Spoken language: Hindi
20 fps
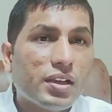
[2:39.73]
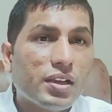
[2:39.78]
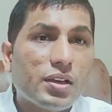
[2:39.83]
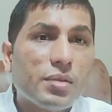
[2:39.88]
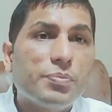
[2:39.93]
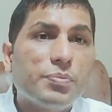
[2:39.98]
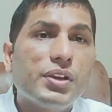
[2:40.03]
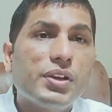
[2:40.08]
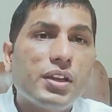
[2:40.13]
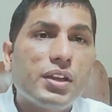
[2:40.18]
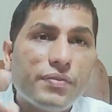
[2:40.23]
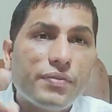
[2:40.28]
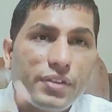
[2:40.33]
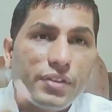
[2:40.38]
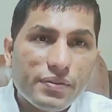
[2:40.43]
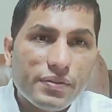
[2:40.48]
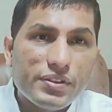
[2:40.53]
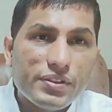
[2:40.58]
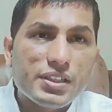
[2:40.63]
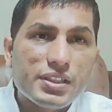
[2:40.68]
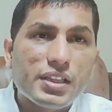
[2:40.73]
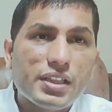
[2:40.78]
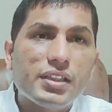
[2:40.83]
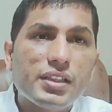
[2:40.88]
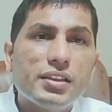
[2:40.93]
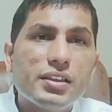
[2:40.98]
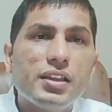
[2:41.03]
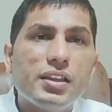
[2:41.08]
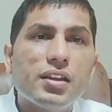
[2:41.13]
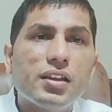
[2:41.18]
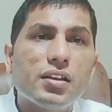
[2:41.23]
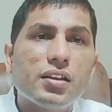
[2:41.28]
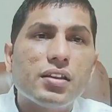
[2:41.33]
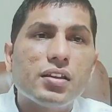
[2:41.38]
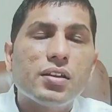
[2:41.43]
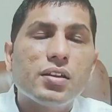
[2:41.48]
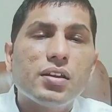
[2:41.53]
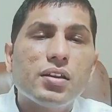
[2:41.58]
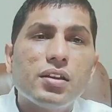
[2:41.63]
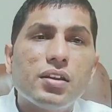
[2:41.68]
कंपनियां फ्री वीजा देती हैं
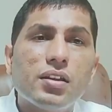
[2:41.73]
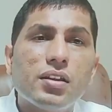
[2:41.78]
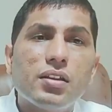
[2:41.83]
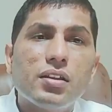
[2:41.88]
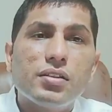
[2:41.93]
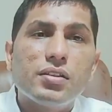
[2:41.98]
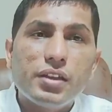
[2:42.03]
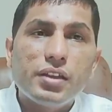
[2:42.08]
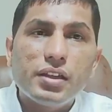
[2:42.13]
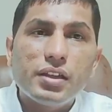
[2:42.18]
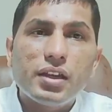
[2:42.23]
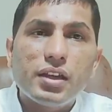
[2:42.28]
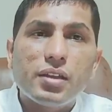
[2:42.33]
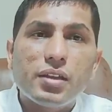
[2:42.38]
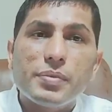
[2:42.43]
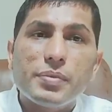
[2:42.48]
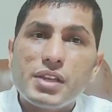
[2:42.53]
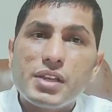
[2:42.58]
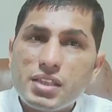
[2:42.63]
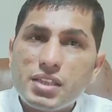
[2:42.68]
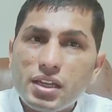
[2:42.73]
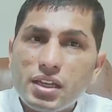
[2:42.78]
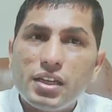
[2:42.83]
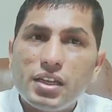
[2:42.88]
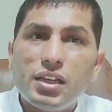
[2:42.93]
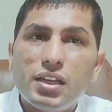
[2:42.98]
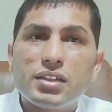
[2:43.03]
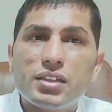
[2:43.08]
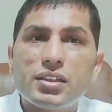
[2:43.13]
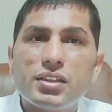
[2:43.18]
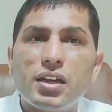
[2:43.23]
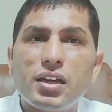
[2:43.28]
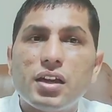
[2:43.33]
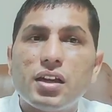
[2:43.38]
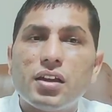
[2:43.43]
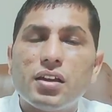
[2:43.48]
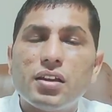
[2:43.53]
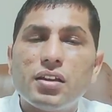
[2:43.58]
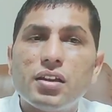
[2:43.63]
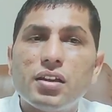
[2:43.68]
ठीक है पैसा नहीं लगता
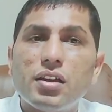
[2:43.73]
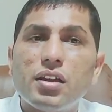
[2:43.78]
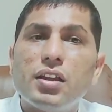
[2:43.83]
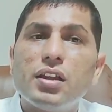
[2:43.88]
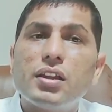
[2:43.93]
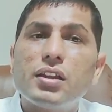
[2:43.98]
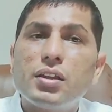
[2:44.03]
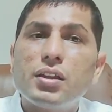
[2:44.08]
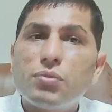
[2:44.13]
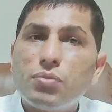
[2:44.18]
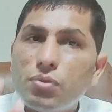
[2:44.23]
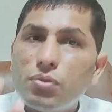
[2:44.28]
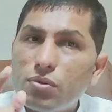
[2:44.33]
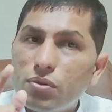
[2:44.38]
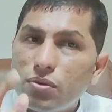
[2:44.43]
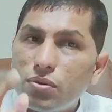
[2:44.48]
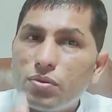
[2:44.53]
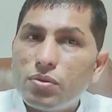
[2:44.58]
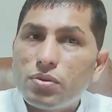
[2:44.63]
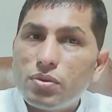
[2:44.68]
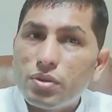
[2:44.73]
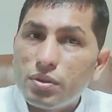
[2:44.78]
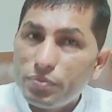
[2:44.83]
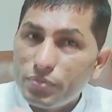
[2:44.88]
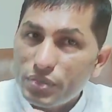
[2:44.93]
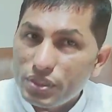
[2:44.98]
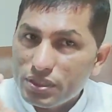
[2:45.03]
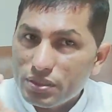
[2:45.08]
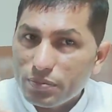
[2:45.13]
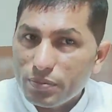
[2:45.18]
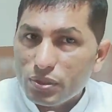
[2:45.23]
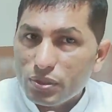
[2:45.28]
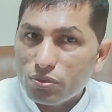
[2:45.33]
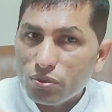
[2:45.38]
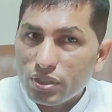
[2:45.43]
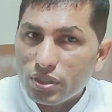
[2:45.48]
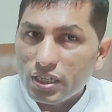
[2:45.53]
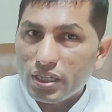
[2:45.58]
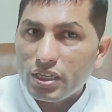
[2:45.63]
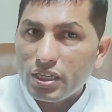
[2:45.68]
लेकिन वो बीच में
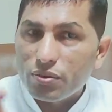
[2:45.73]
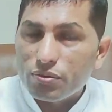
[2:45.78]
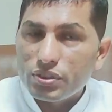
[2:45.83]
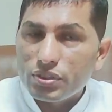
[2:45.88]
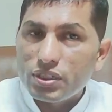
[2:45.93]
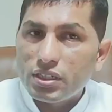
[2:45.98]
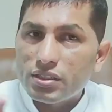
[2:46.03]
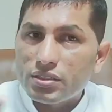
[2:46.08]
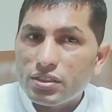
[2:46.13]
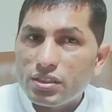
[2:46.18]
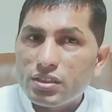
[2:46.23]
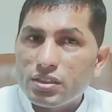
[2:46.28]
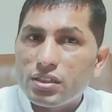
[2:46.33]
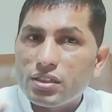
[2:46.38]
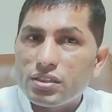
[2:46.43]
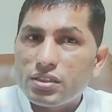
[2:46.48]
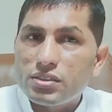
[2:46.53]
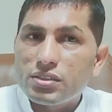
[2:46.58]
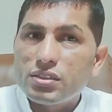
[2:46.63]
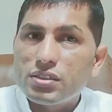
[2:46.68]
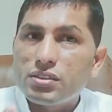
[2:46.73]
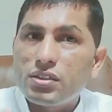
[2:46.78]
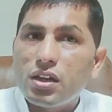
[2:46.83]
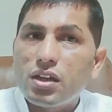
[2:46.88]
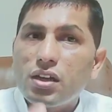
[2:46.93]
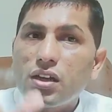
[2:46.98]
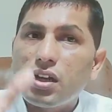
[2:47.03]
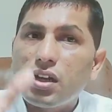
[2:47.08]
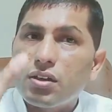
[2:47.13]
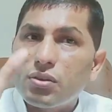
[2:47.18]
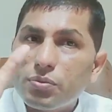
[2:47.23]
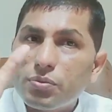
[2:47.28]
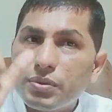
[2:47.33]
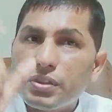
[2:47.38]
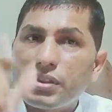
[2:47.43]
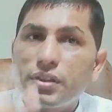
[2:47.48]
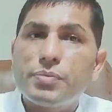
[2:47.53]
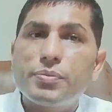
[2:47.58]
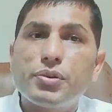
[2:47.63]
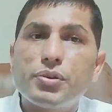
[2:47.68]
जो कड़ियां होती है ना सत्तर अस्सी हजार लाख रुपए
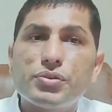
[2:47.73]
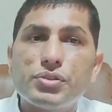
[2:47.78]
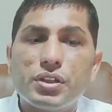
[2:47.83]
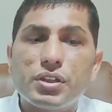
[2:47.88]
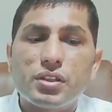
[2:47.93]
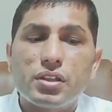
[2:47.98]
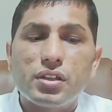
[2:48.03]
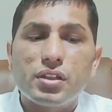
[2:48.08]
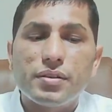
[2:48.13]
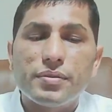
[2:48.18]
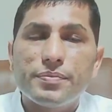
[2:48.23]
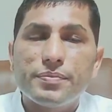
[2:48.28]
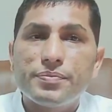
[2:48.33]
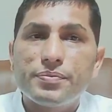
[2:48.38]
तक पहुंच जाता है